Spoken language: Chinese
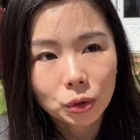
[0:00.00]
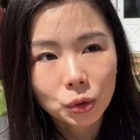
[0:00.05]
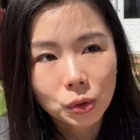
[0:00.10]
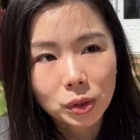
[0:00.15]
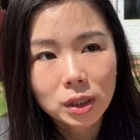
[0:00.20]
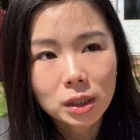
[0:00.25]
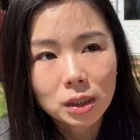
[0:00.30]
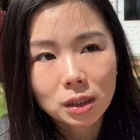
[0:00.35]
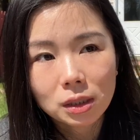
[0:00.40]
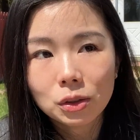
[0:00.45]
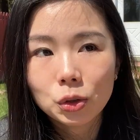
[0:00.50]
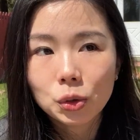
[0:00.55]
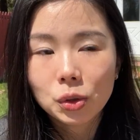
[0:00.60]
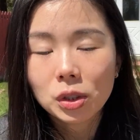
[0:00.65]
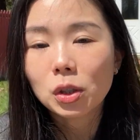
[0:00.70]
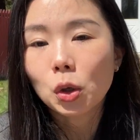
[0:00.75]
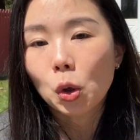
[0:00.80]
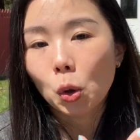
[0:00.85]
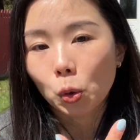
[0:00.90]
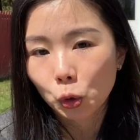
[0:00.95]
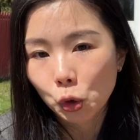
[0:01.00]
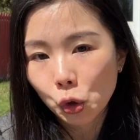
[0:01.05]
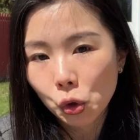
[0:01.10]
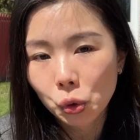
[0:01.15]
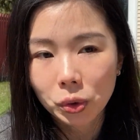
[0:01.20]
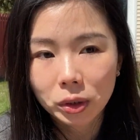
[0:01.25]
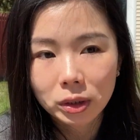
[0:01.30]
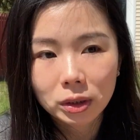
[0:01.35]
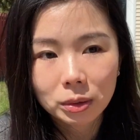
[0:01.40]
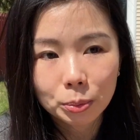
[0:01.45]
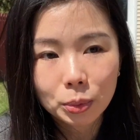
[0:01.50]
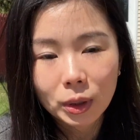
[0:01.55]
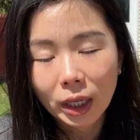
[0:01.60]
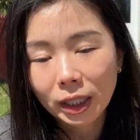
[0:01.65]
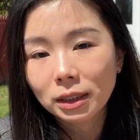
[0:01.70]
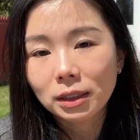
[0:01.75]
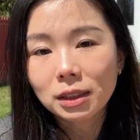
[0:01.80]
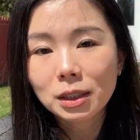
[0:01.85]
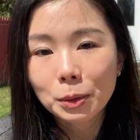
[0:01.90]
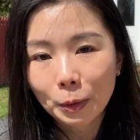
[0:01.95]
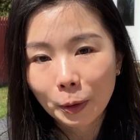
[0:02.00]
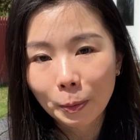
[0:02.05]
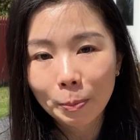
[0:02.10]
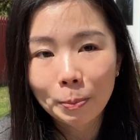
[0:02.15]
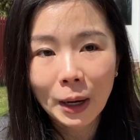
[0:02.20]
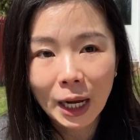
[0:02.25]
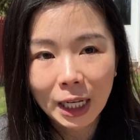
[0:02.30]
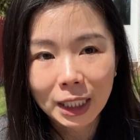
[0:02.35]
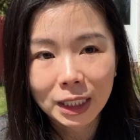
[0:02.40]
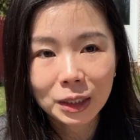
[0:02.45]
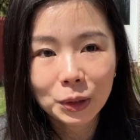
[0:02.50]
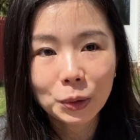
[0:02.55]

就是共存，不然能怎么办？